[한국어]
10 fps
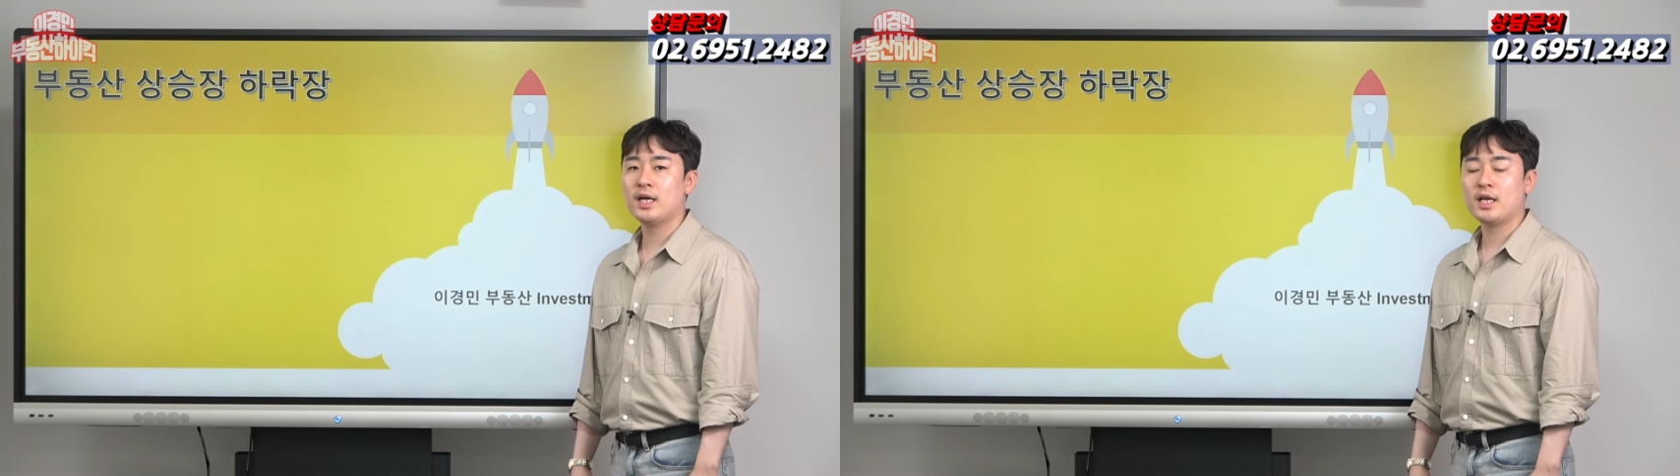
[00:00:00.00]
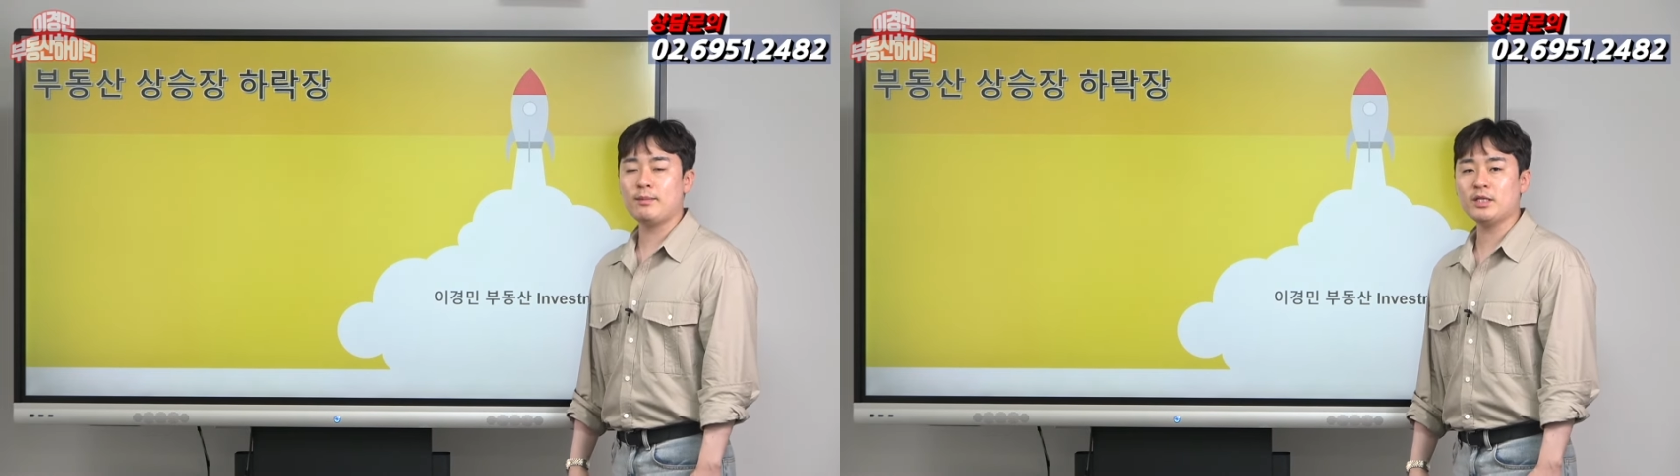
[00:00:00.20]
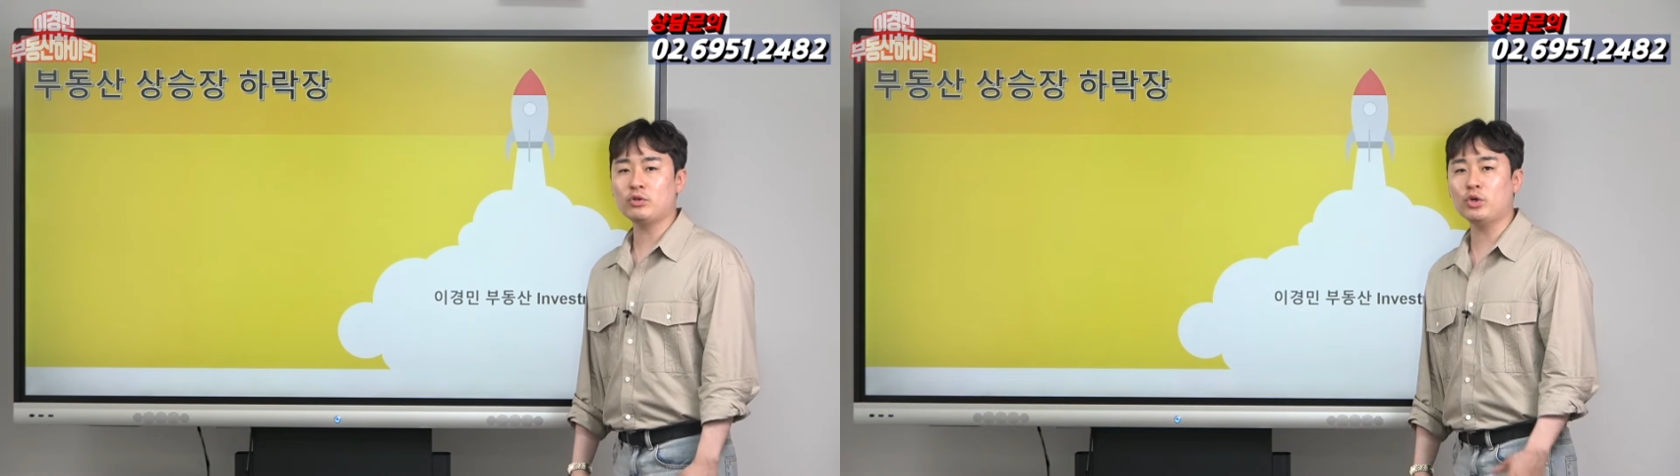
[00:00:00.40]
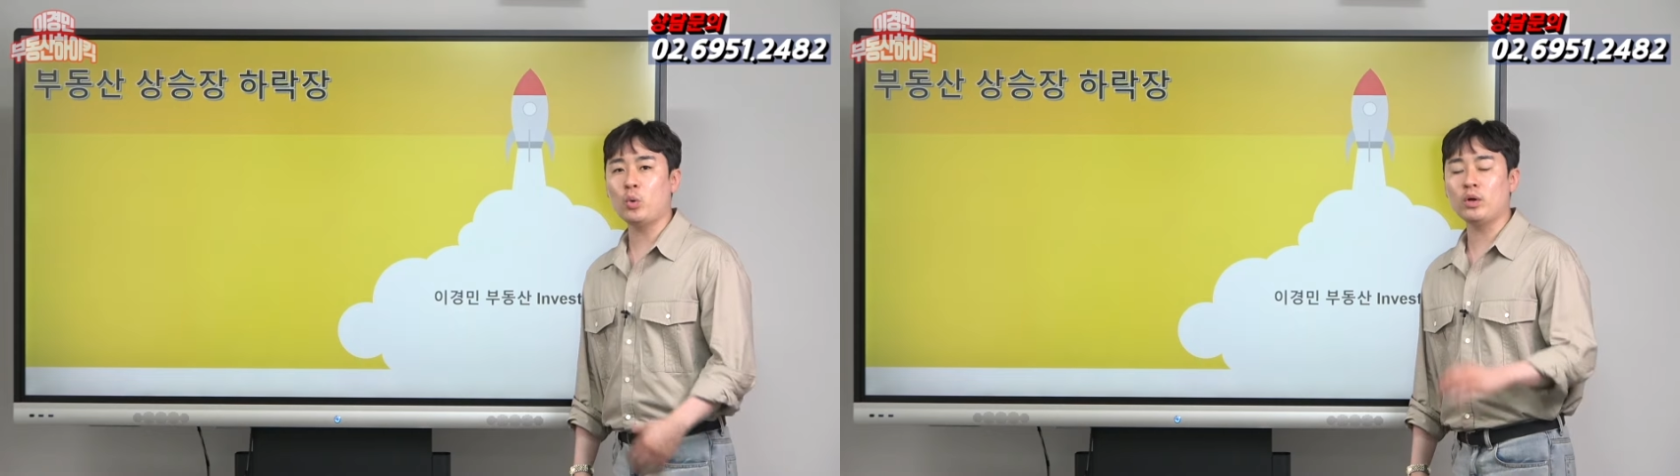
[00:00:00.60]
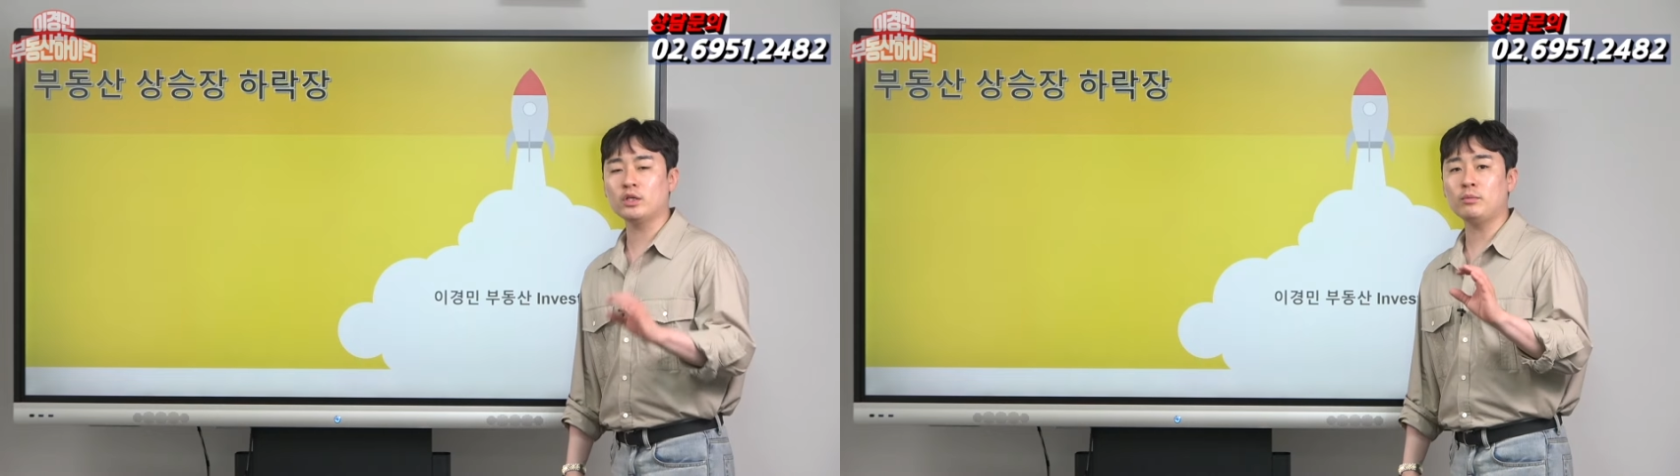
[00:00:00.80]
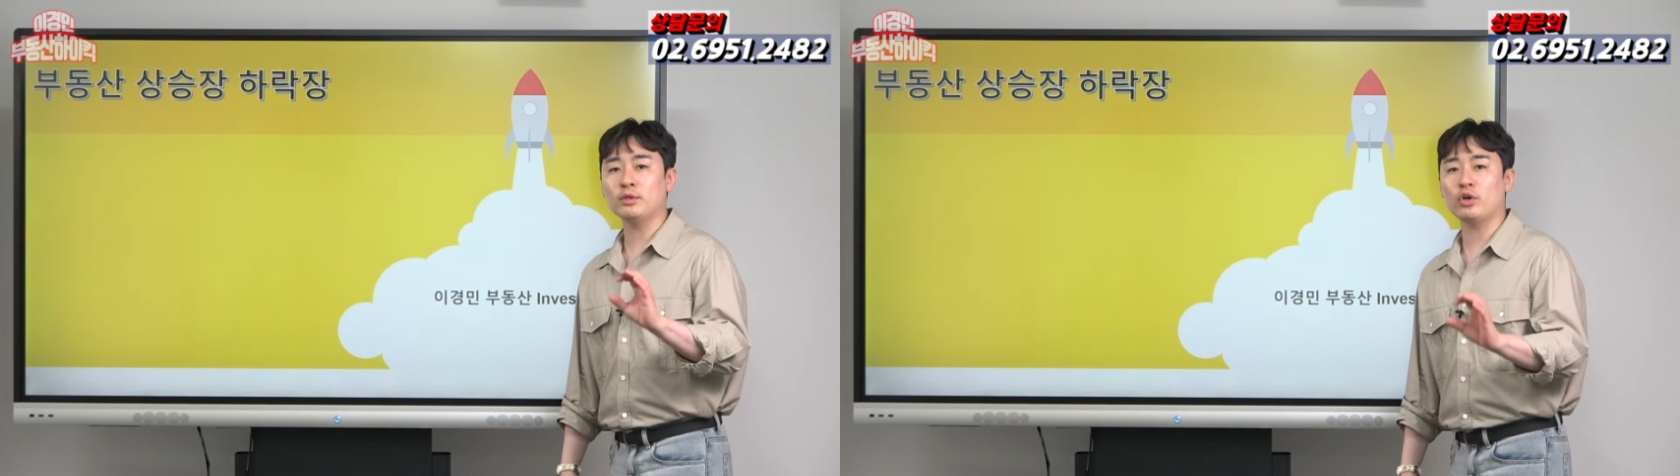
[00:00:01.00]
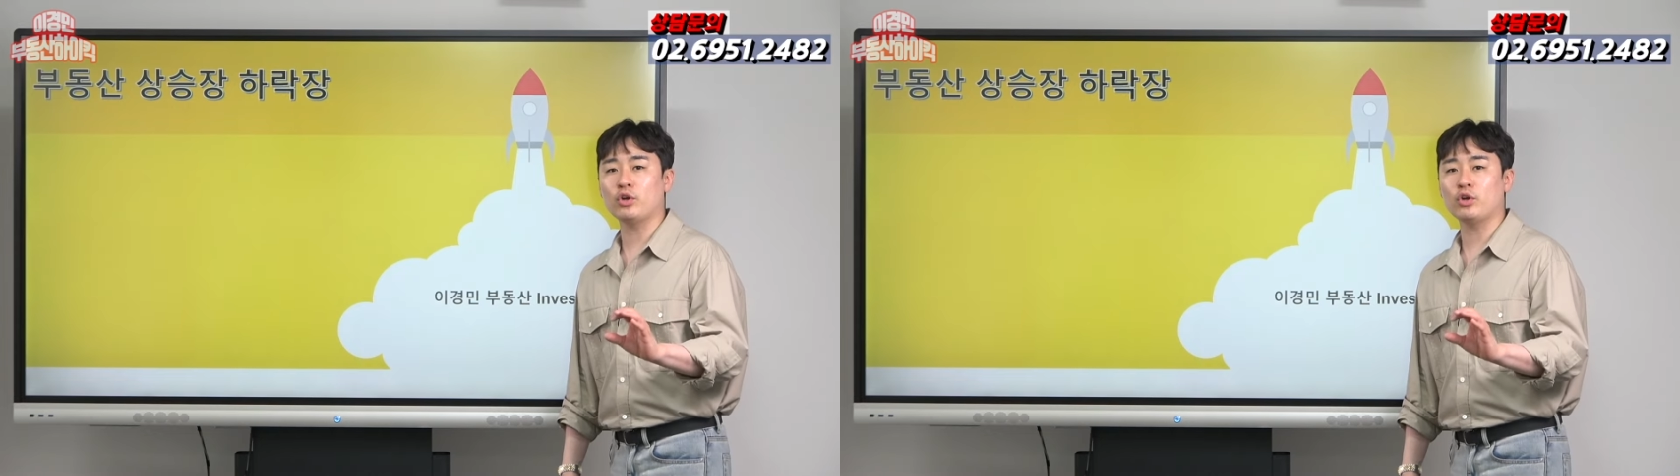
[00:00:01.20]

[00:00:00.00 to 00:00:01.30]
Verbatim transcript: 이미 저는 오래전부터